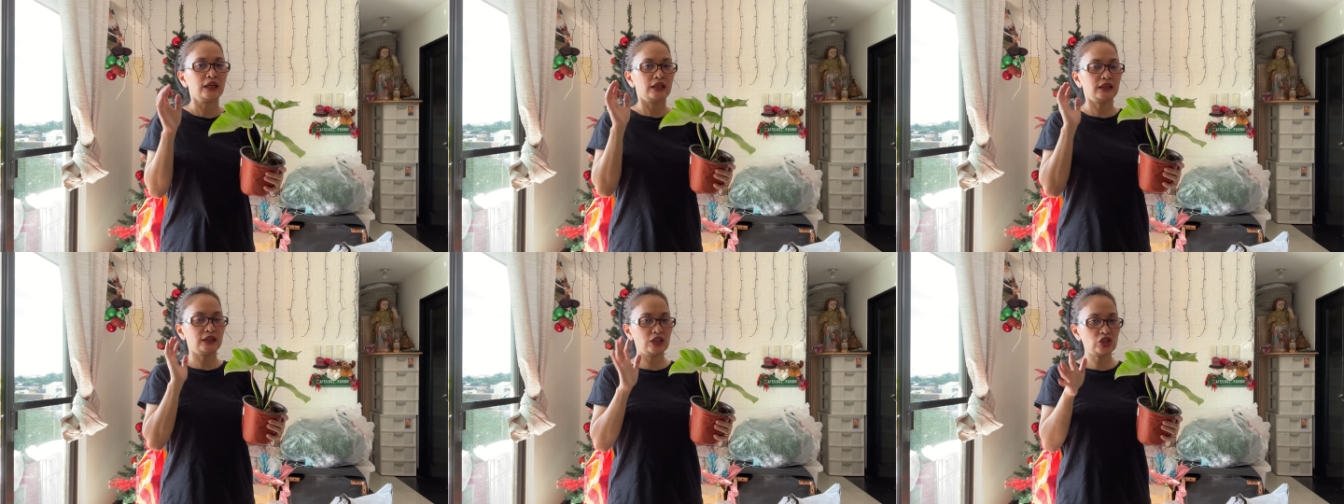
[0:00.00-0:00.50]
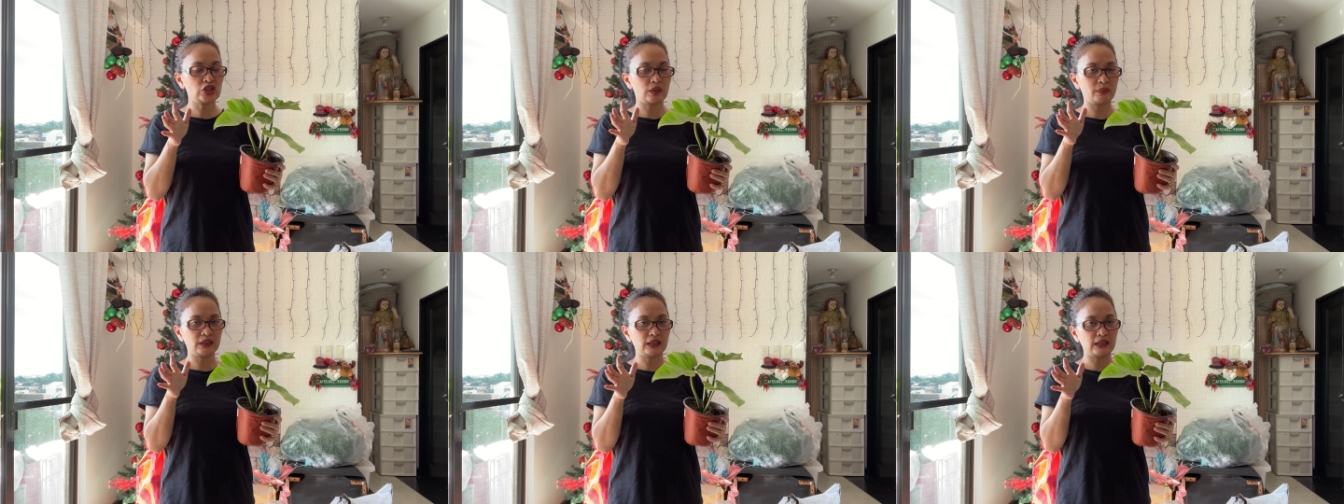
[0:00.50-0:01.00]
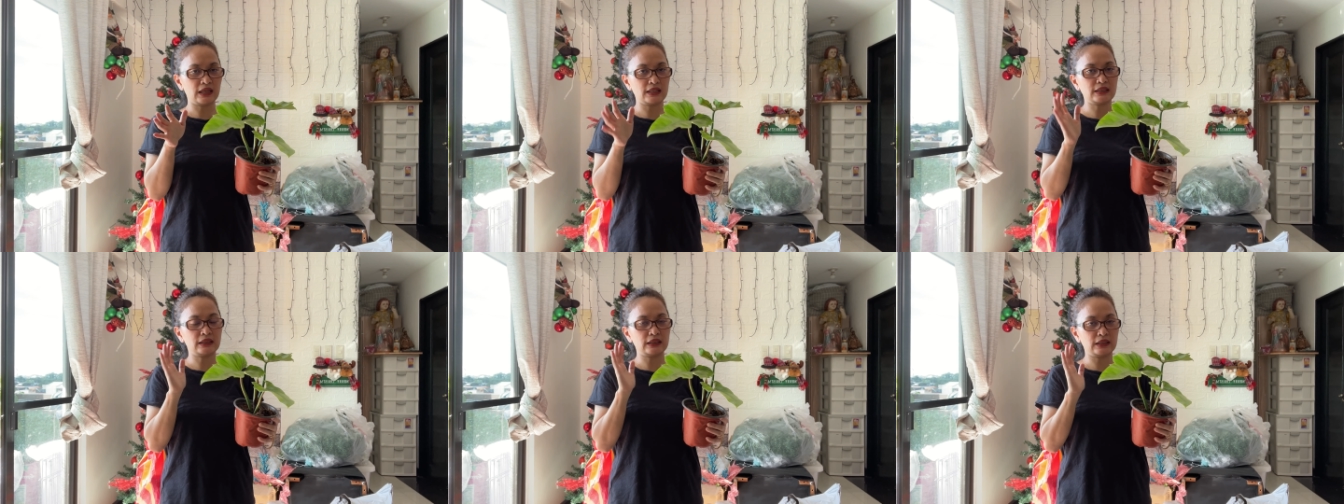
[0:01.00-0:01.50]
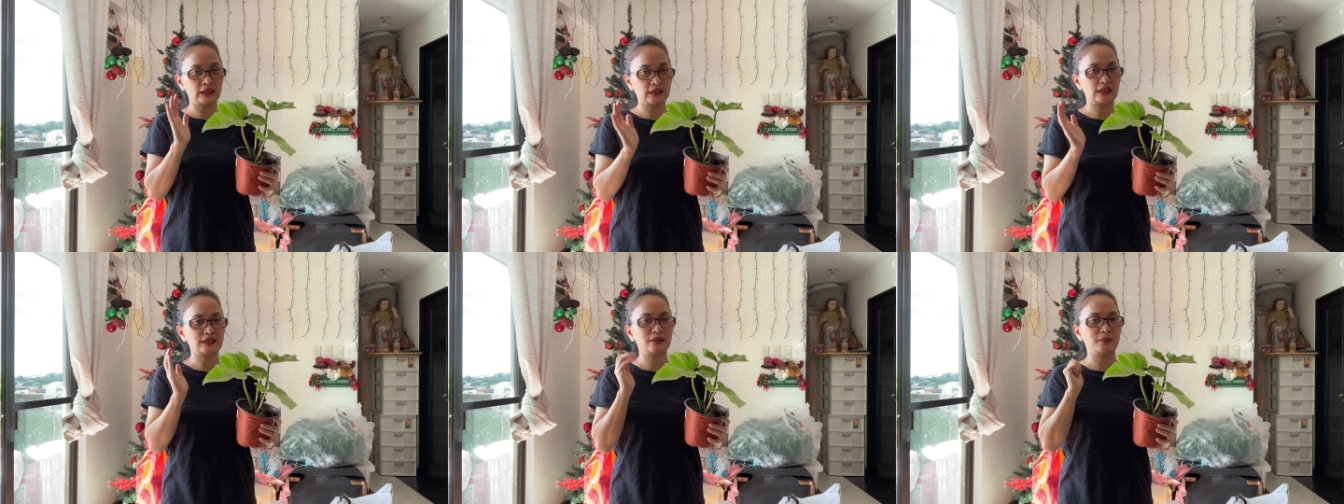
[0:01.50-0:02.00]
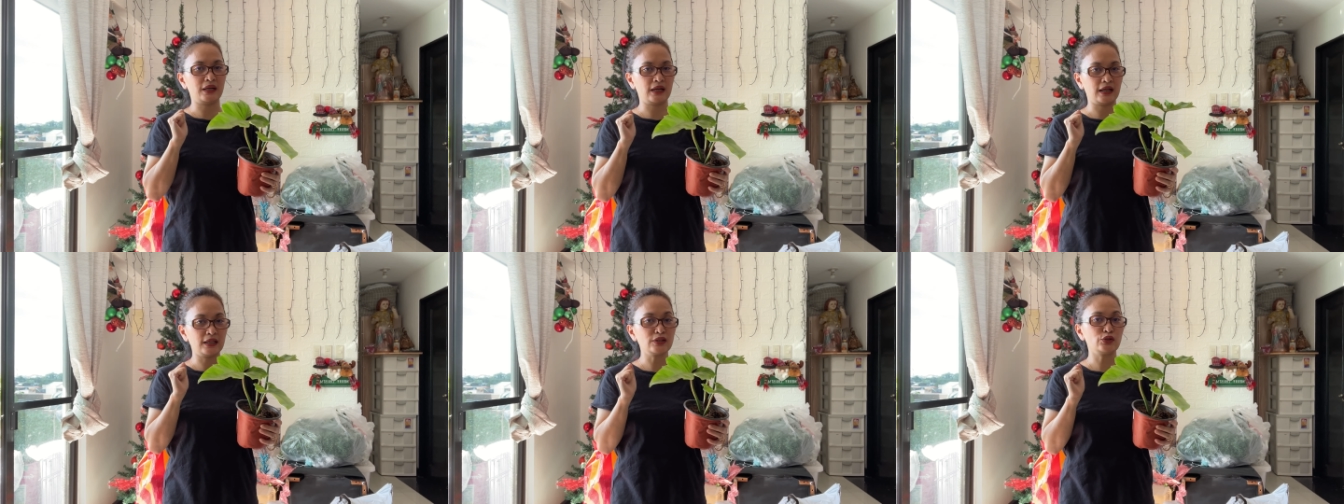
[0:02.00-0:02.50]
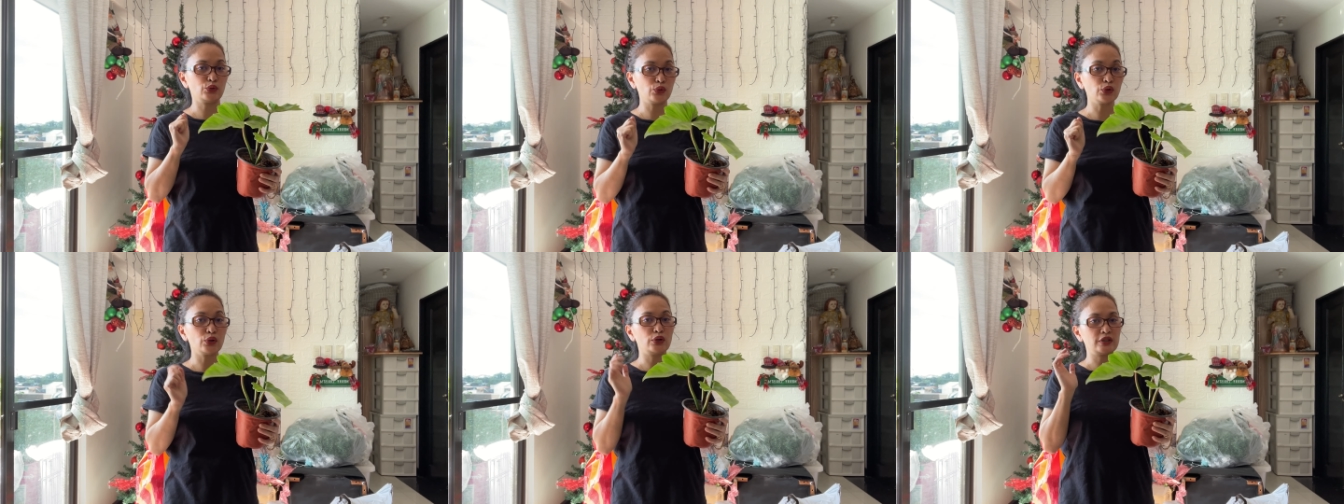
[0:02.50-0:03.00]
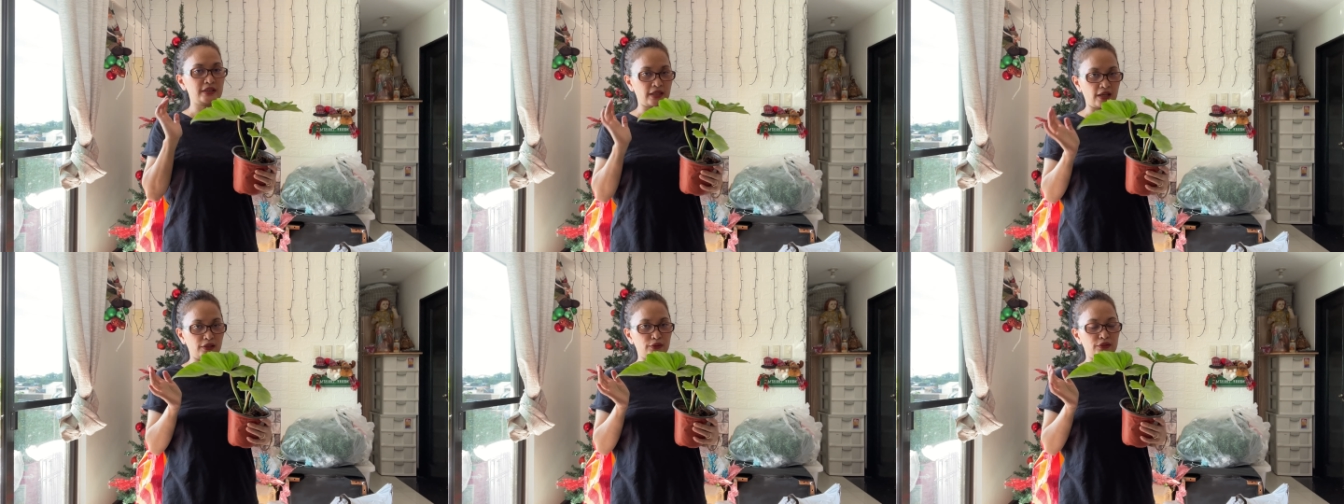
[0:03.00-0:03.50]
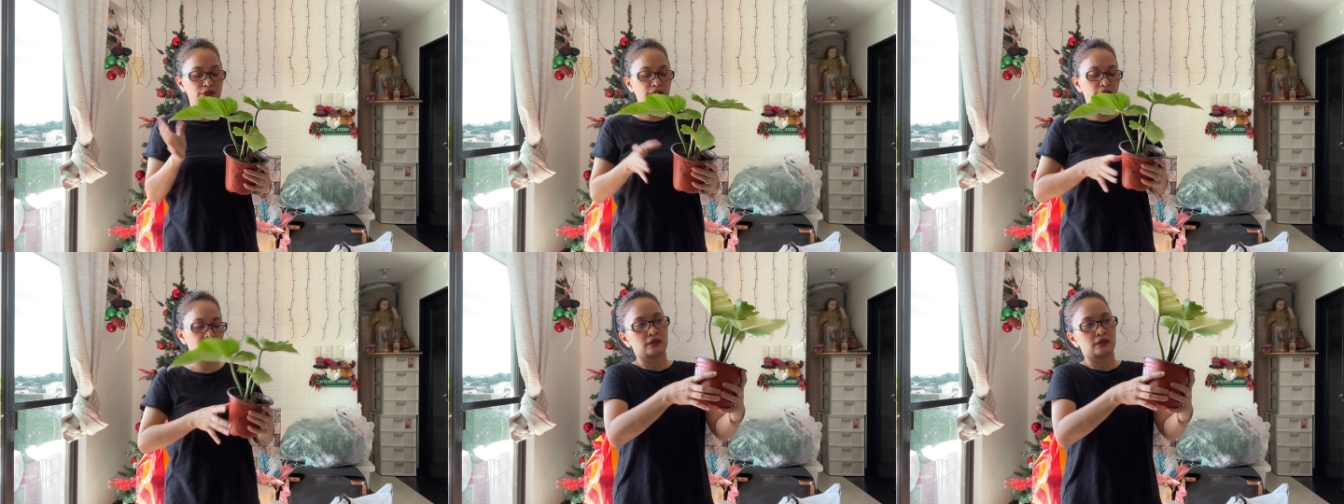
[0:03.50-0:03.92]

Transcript: hindi siya madalas nakikita sa mga store or sellers.